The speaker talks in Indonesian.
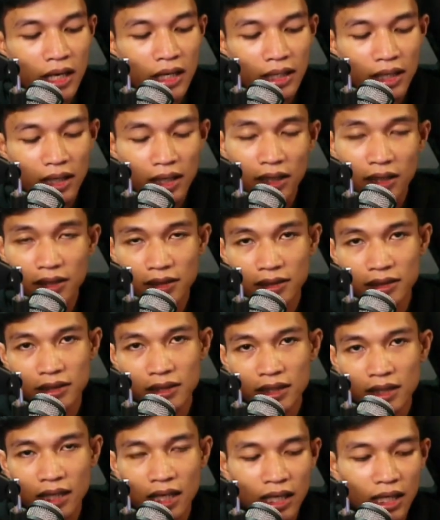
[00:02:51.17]
Nah,
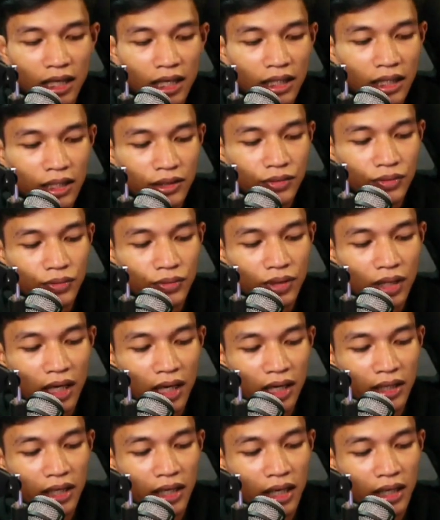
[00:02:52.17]
jika kalian
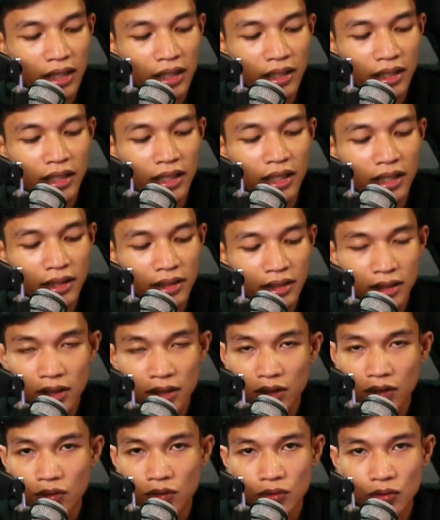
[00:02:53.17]
sudah yakin ya
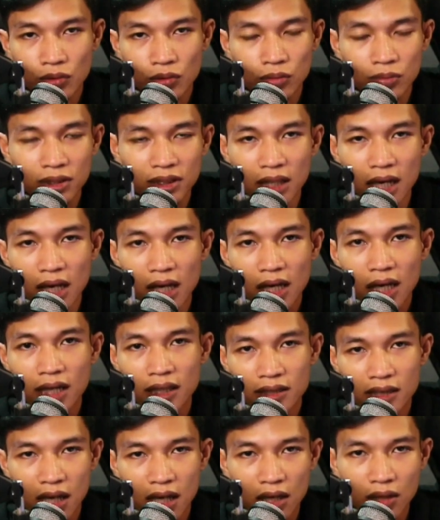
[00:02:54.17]
untuk
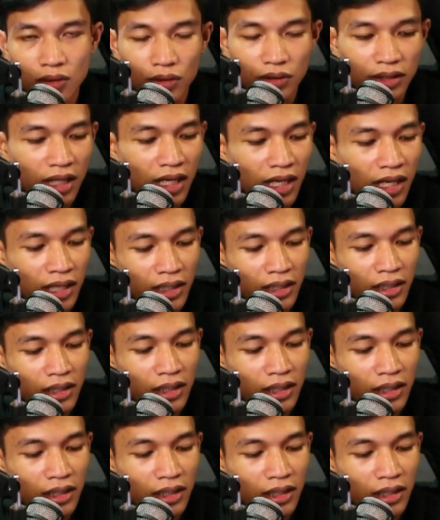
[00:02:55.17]
mencairkan saldonya,